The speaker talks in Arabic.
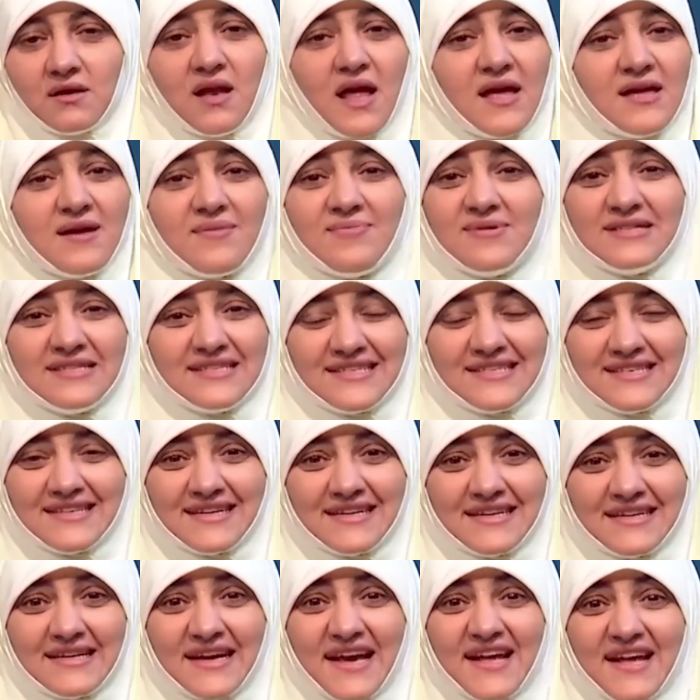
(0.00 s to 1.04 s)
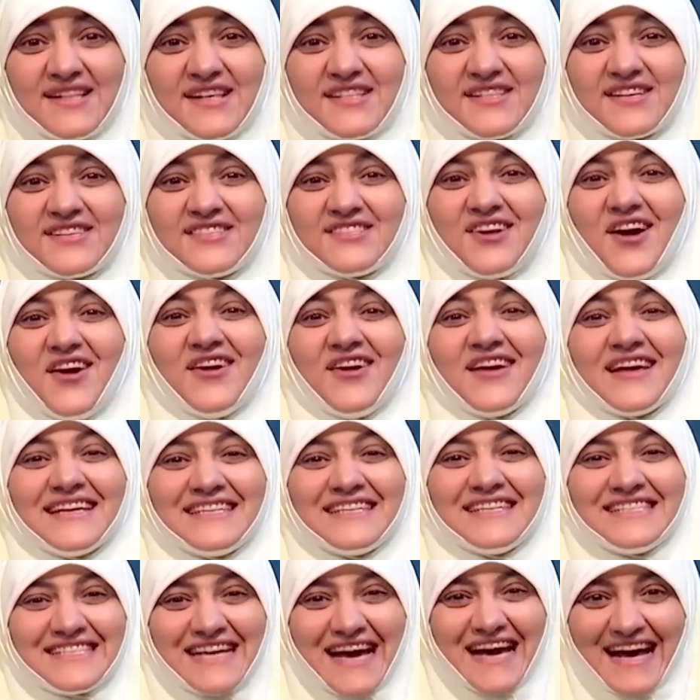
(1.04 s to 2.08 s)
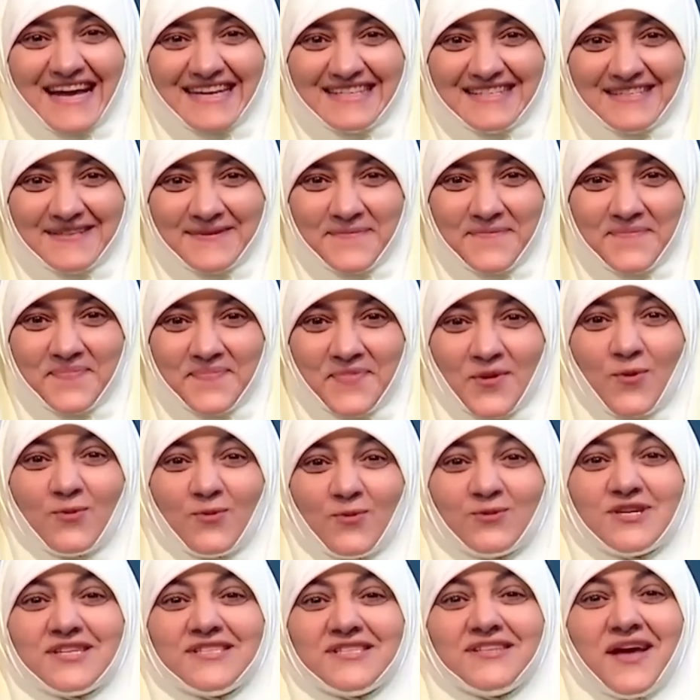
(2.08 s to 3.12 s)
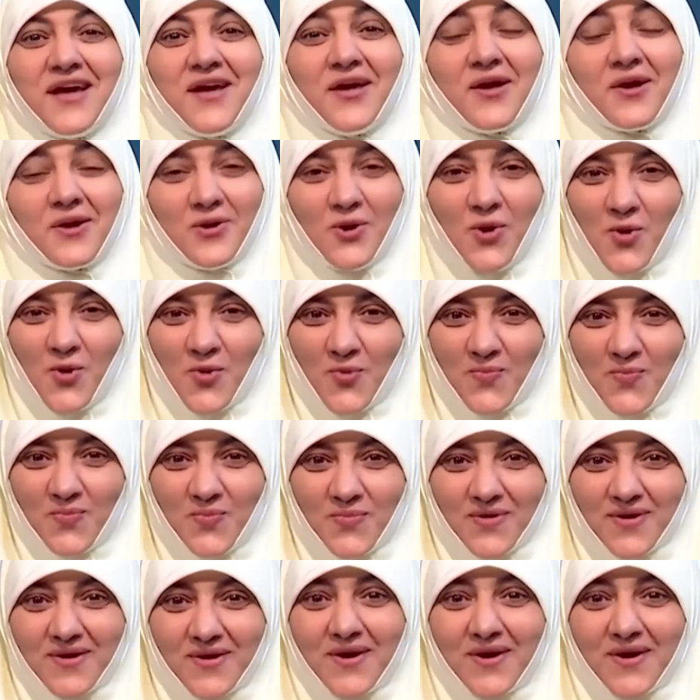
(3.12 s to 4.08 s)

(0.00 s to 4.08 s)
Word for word: لا يا بنتي انت تستحقي السعاده وتستحقي الحب